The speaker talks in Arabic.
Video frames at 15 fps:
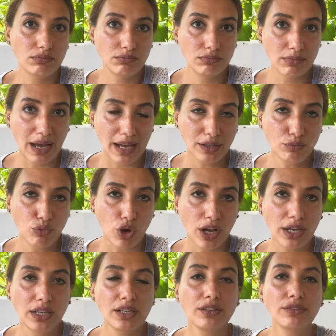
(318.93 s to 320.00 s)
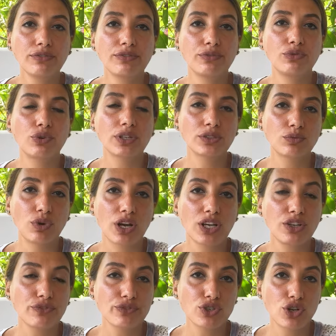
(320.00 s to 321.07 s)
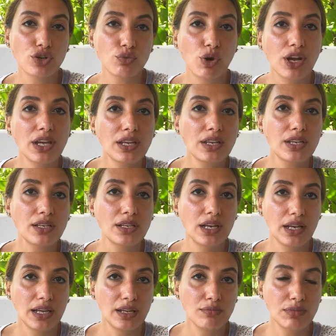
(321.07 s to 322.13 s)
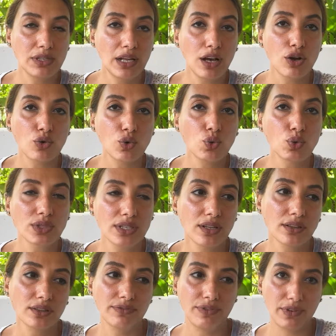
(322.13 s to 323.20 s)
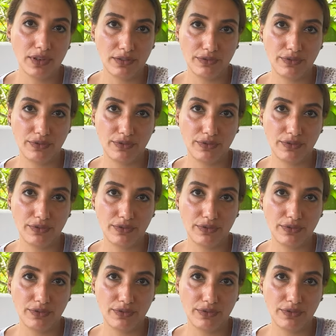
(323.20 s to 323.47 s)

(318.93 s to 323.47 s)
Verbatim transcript: ميعاد معين في وقت معين في شهر معين ان الحلم ده اكون وصلت في,